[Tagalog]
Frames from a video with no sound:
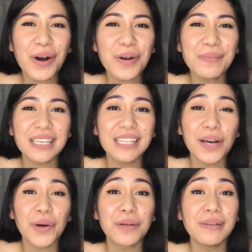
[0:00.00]
ako maghinaw
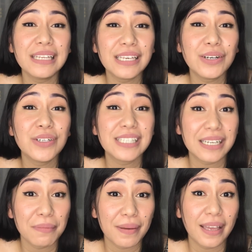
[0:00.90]
or maligo sa
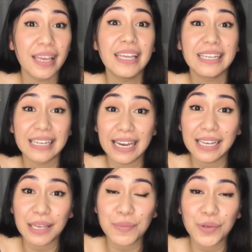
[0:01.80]
gabi,
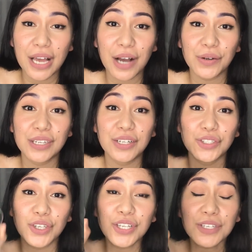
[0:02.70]
naglalagay muna ako ng
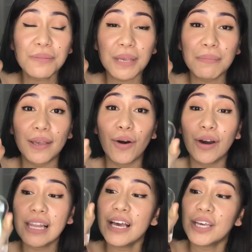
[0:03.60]
Johnson Baby
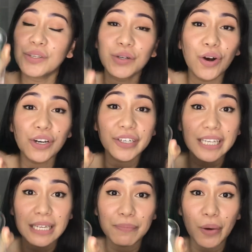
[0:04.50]
Oil. Yung color
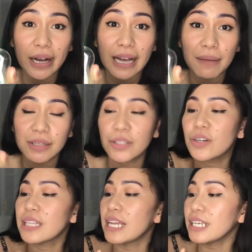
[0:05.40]
green po ang gamit
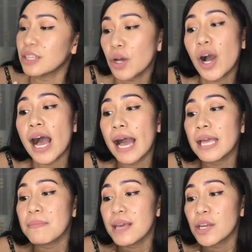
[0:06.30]
ko. Dahil ito ay
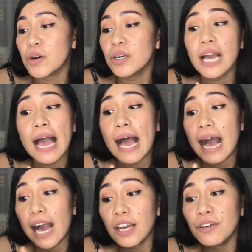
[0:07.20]
merong
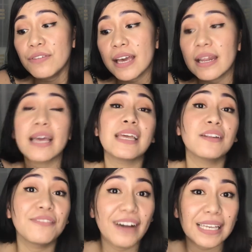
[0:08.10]
aloe vera
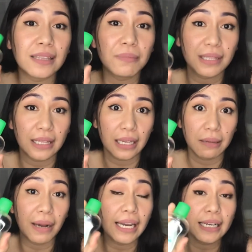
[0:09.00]
and vitamin E.
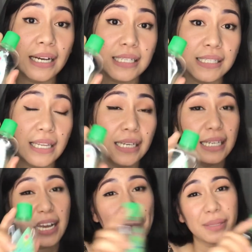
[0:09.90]
Mahalaga kasi na ang
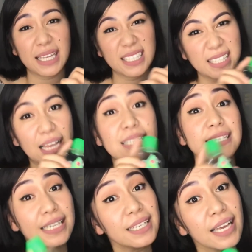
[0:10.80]
ginagamit natin sa
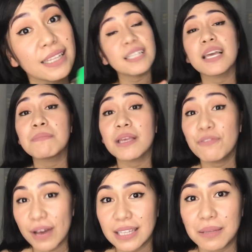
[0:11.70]
skin natin ay may
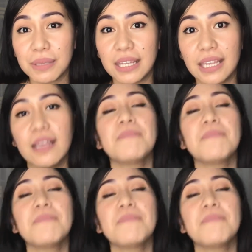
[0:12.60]
vitamin E.